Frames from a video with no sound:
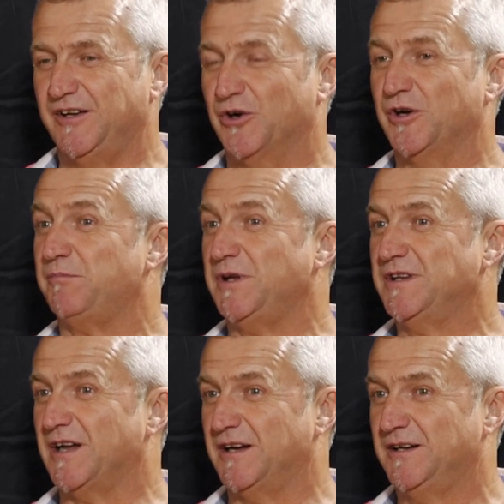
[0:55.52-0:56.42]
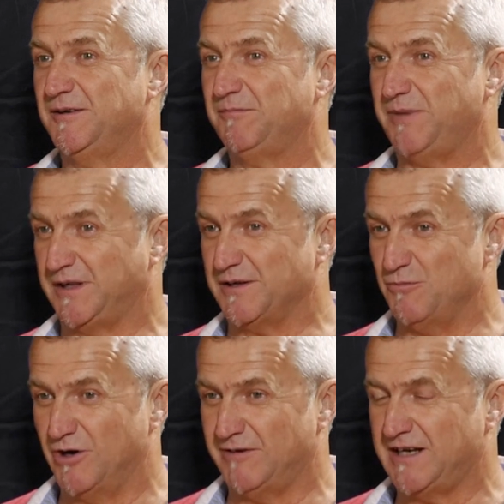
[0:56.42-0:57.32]
Ja, ich bin der
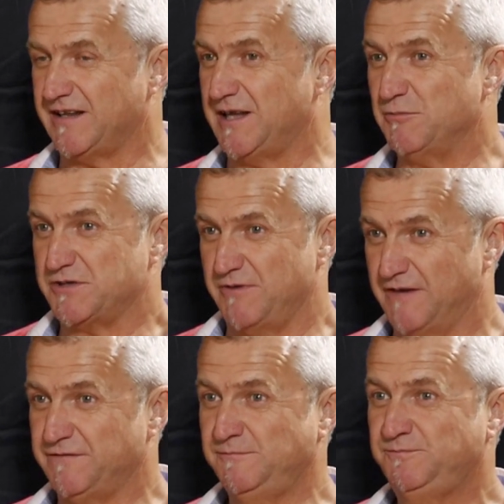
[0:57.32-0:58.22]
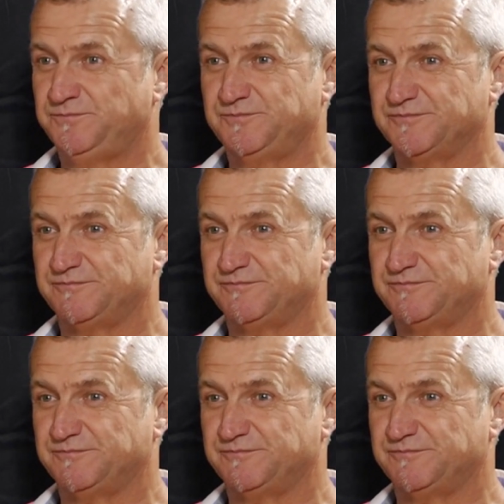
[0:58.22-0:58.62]
Peter Mörwald, ich komme aus Werfen,